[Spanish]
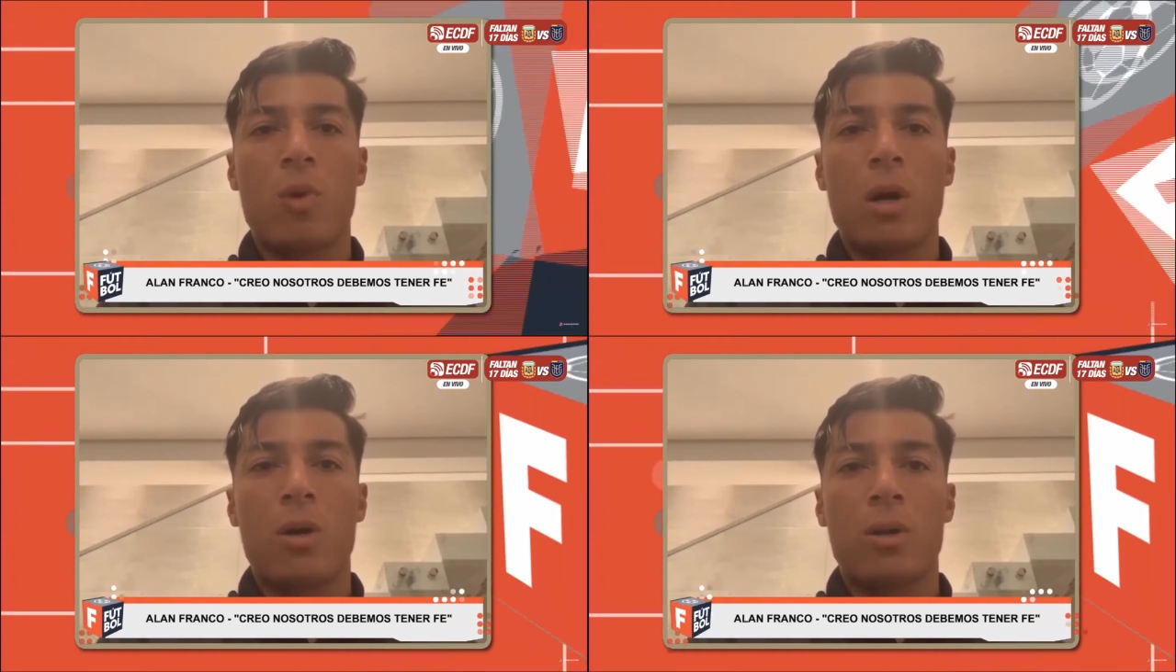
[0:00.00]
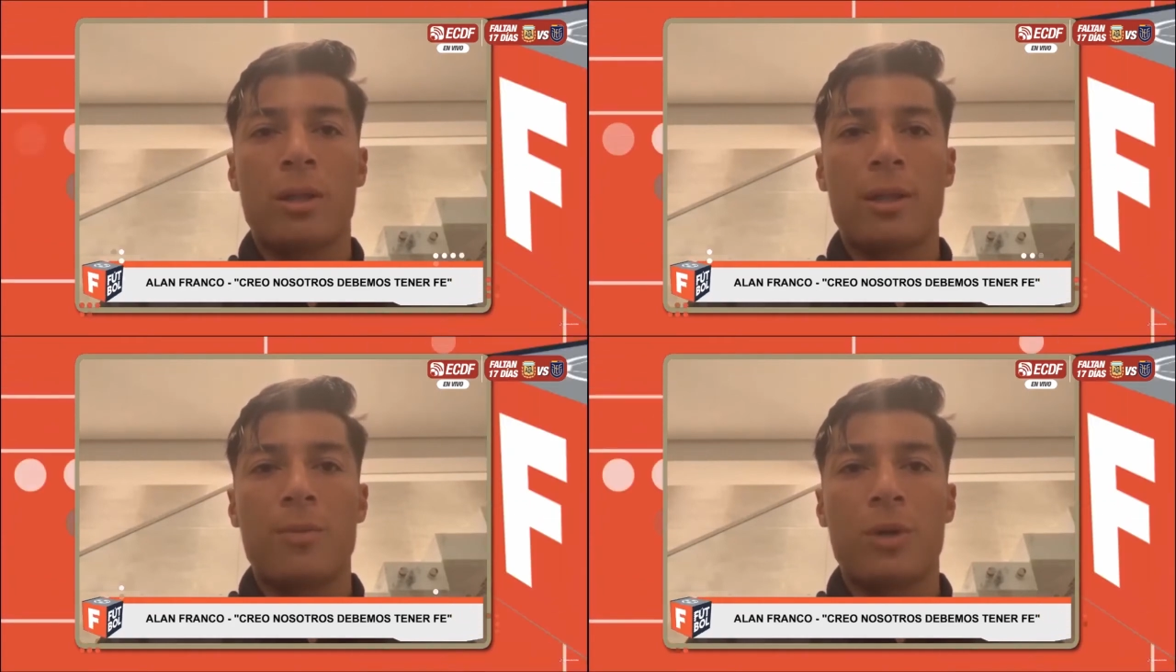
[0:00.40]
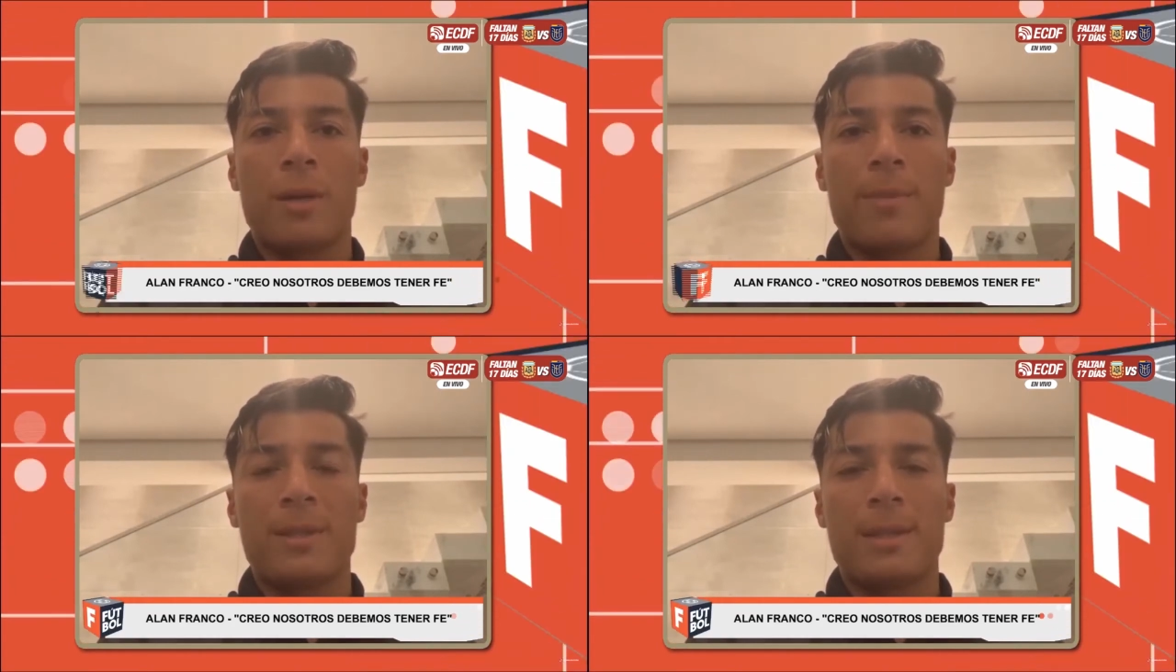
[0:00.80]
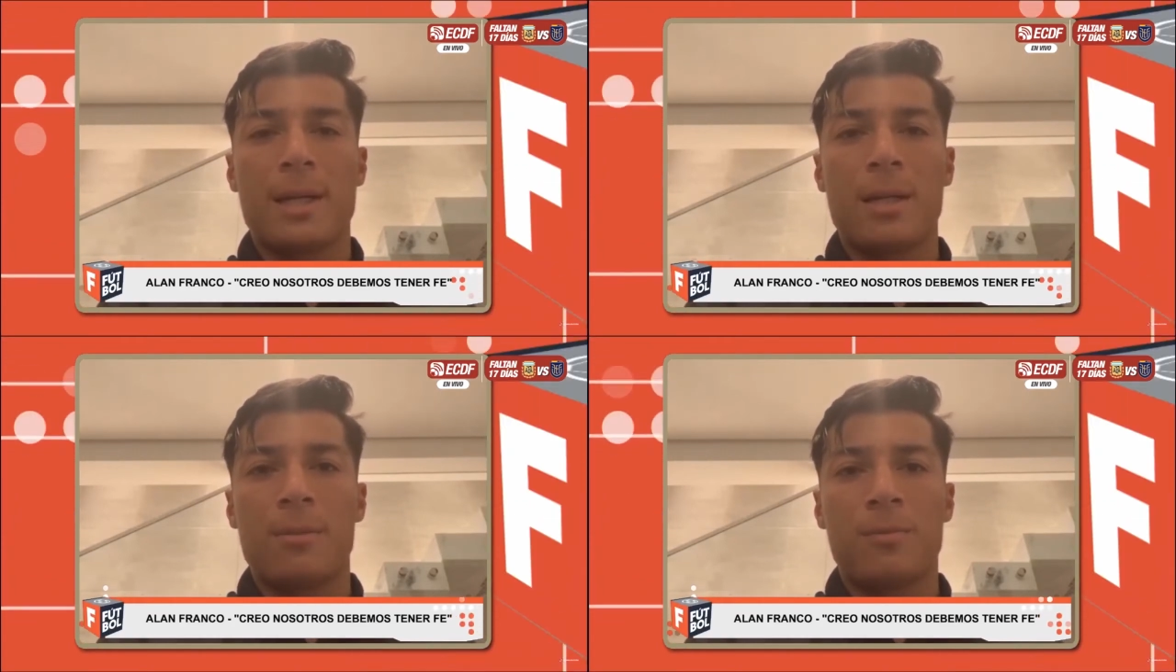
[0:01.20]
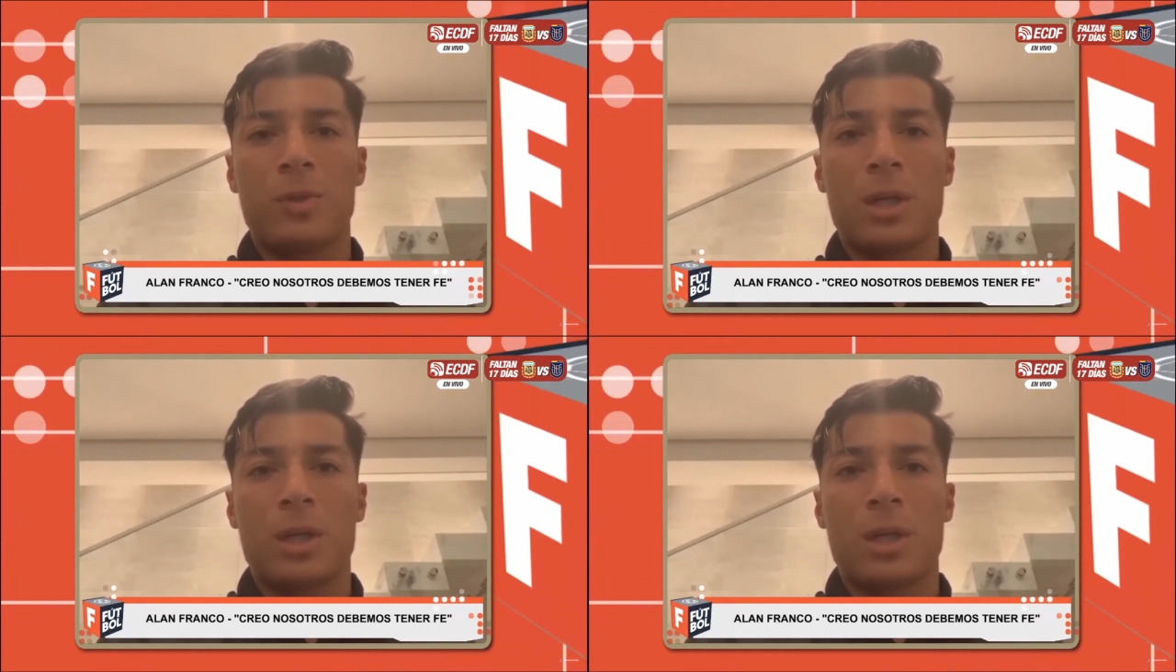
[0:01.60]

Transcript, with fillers: como jugador tenemos que pensar